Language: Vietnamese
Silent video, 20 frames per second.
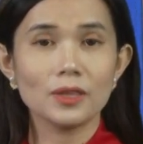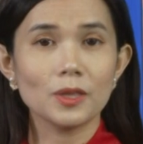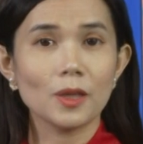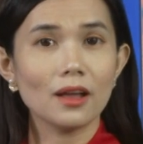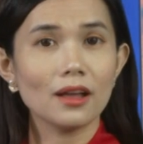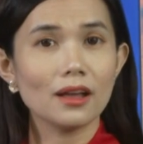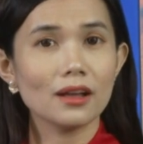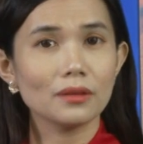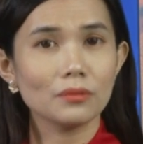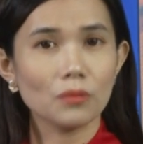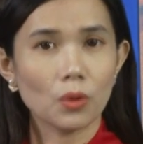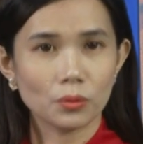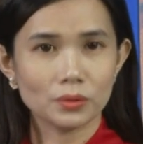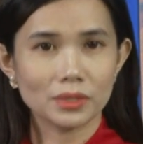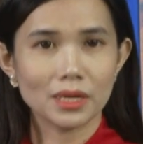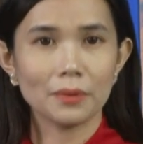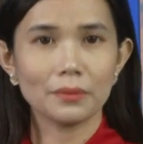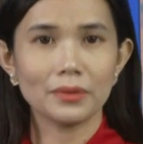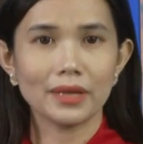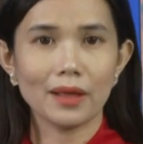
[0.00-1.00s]
cho hơn
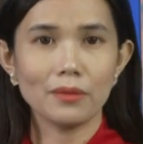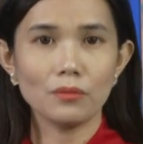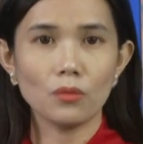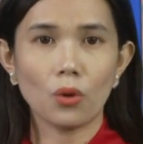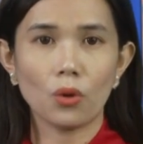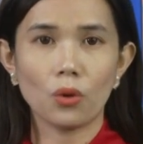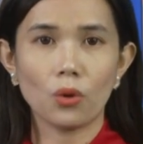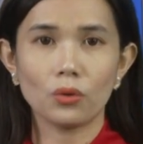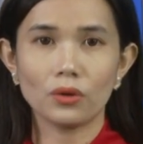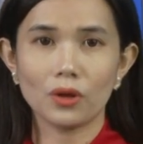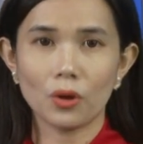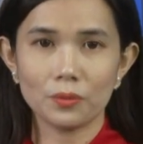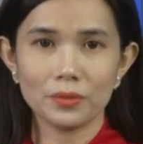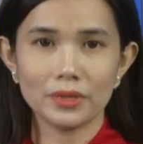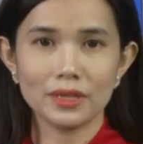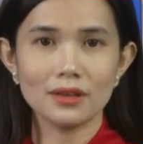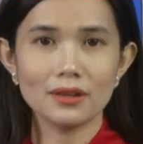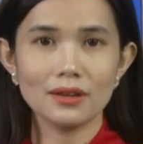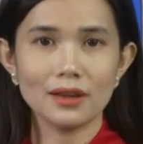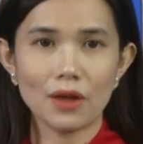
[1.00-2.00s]
100 cán bộ công
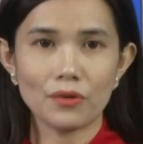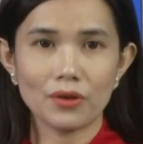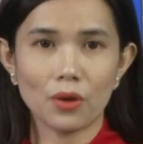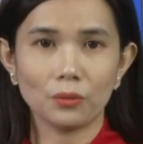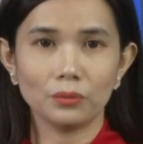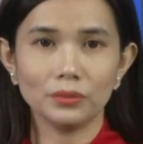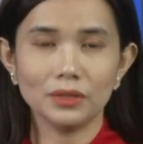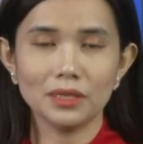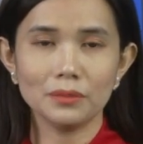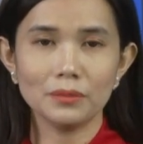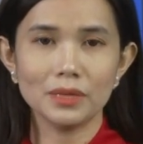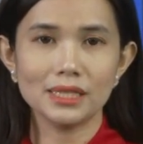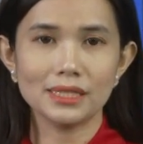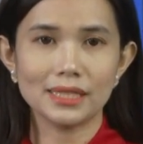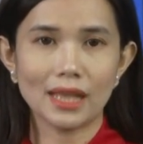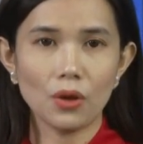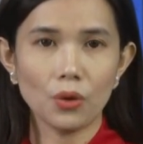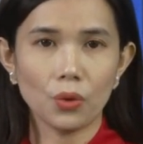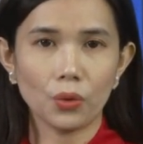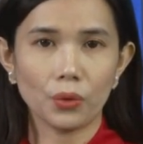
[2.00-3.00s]
chức lao động thương binh
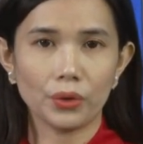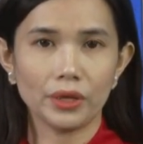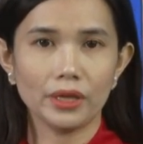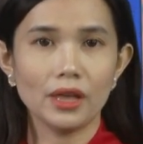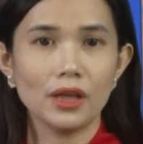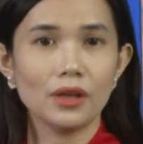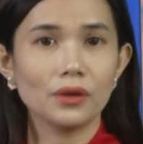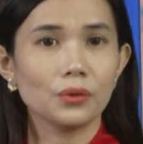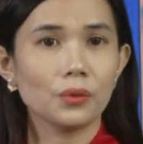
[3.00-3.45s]
xã hội